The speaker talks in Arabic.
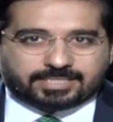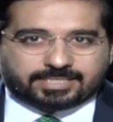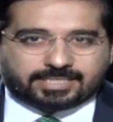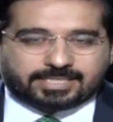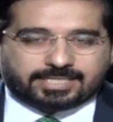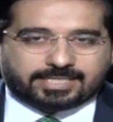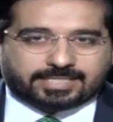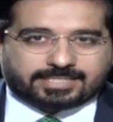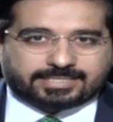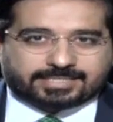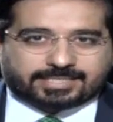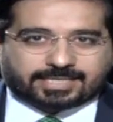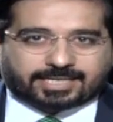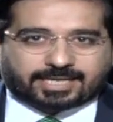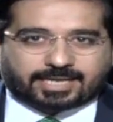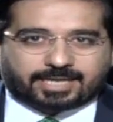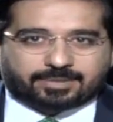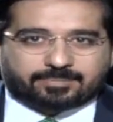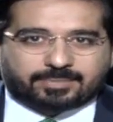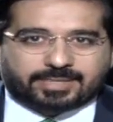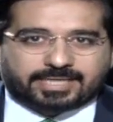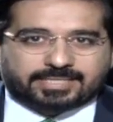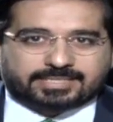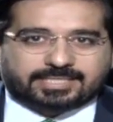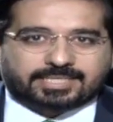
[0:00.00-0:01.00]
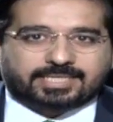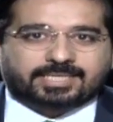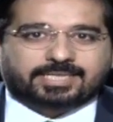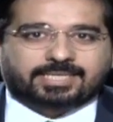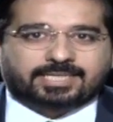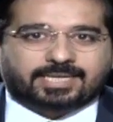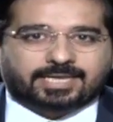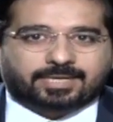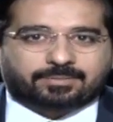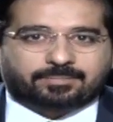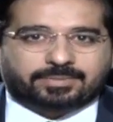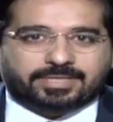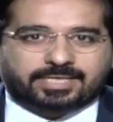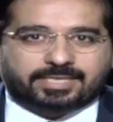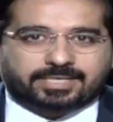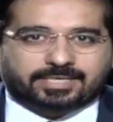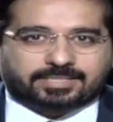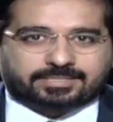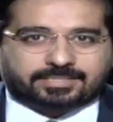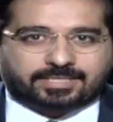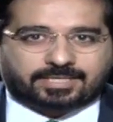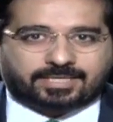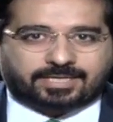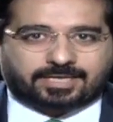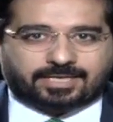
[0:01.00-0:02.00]
للانتخابات النيابية
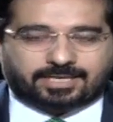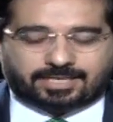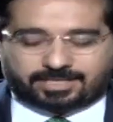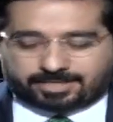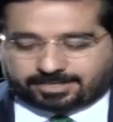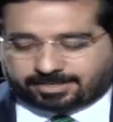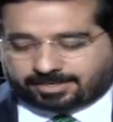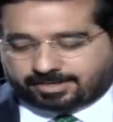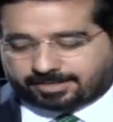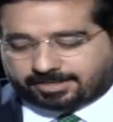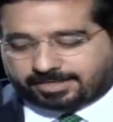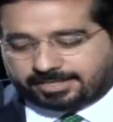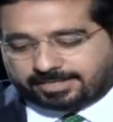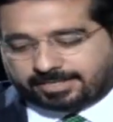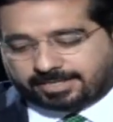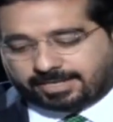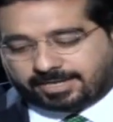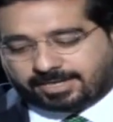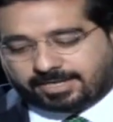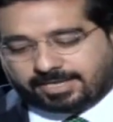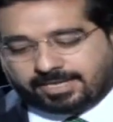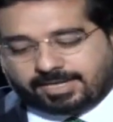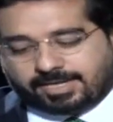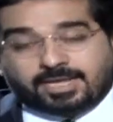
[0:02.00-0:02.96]
العراقية